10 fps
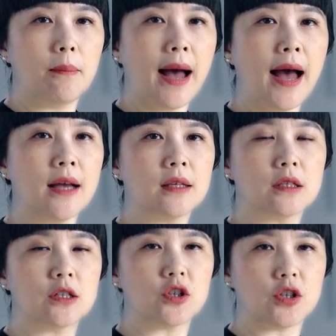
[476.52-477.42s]
八、
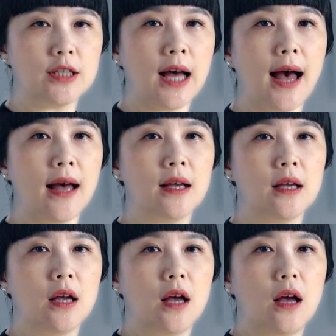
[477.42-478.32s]
其他
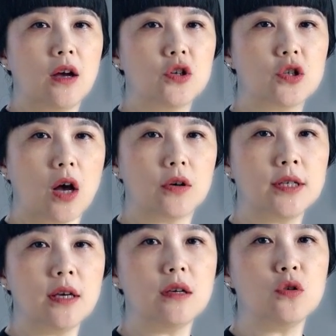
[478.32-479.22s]
少
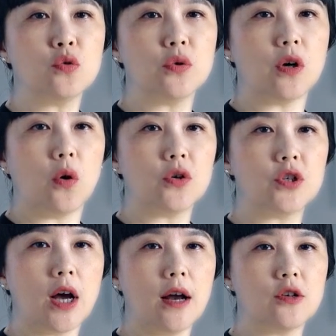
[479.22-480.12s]
见因素有
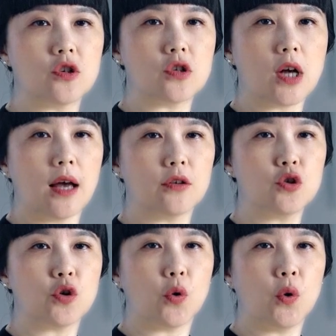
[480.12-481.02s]
十二指肠
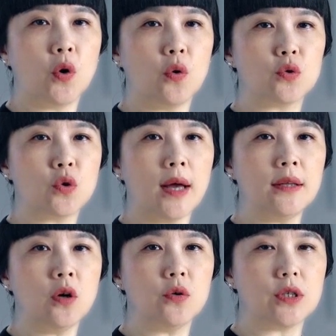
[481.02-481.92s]
球后
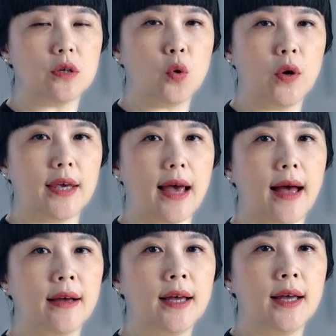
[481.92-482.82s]
穿透性溃
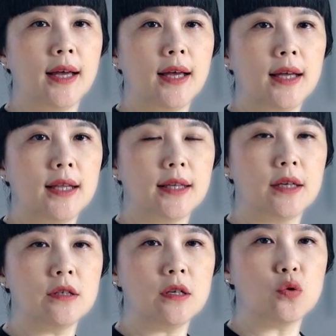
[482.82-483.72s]
疡、
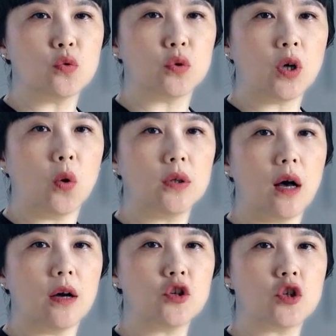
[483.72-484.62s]
临近乳头
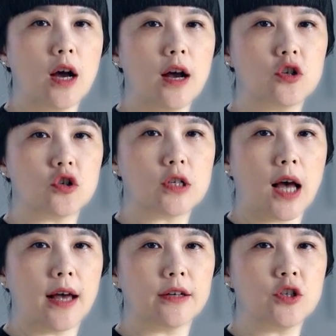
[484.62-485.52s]
的十指
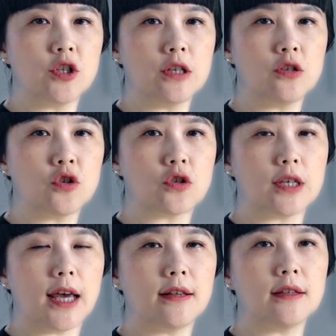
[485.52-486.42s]
肠吸食
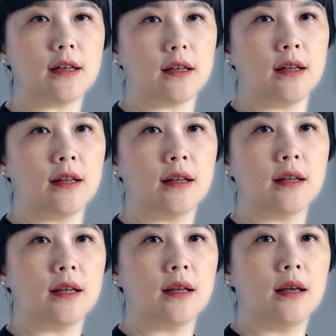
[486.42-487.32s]
炎等。
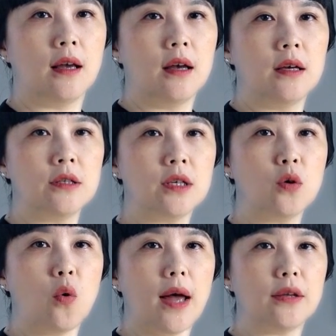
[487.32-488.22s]

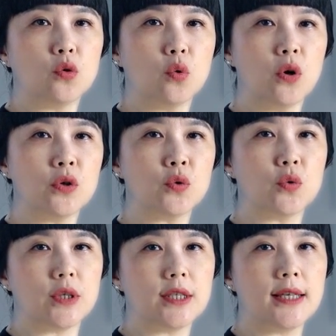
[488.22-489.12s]
尽管多
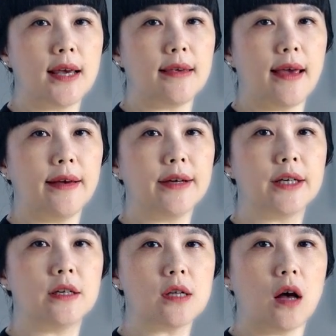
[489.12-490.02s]
数胰腺炎
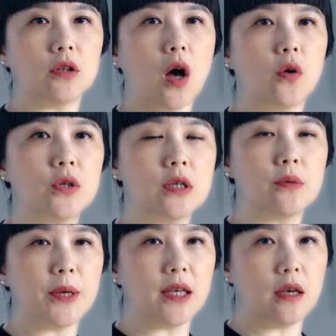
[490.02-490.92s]
可找到致
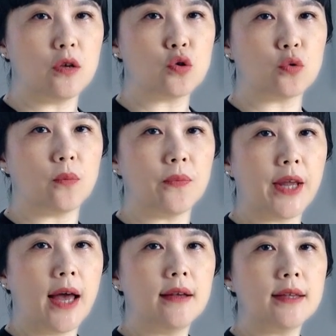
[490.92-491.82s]
病因素，
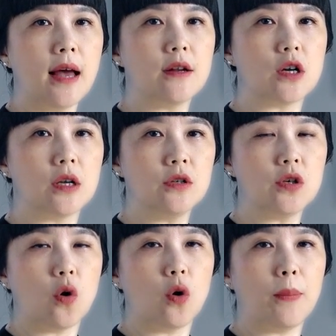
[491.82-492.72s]
但仍
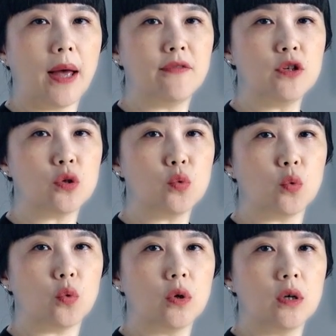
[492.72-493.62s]
有百分之
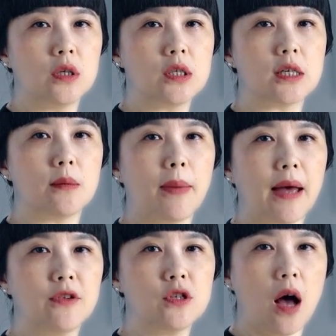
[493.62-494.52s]
五至
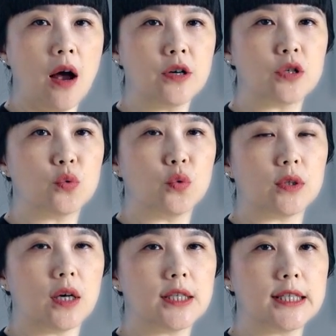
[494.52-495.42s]
百分之二十五
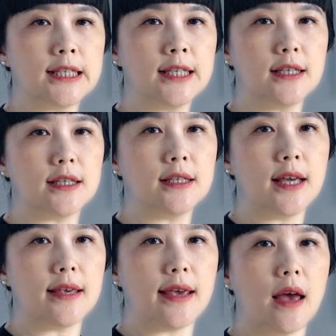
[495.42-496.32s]
的急性胰
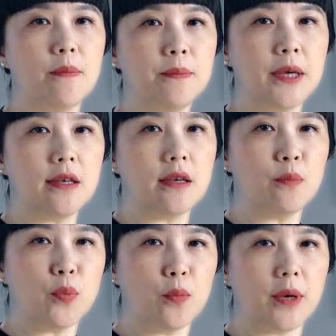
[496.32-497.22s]
腺炎病因
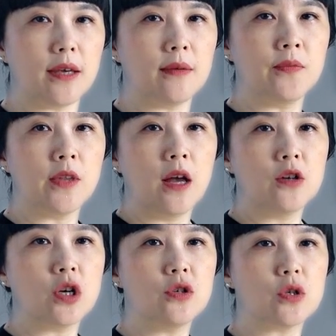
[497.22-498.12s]
不明，
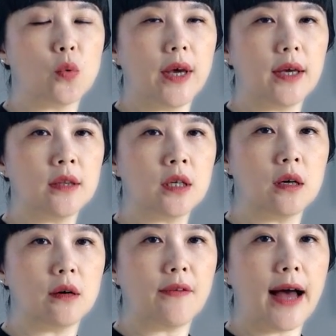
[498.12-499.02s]
称之为
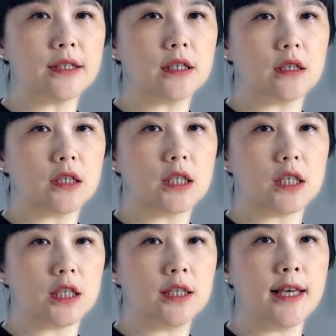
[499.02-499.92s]
特发性
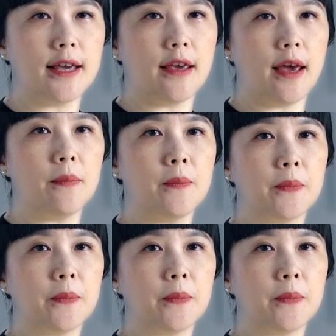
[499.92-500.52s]
胰腺炎。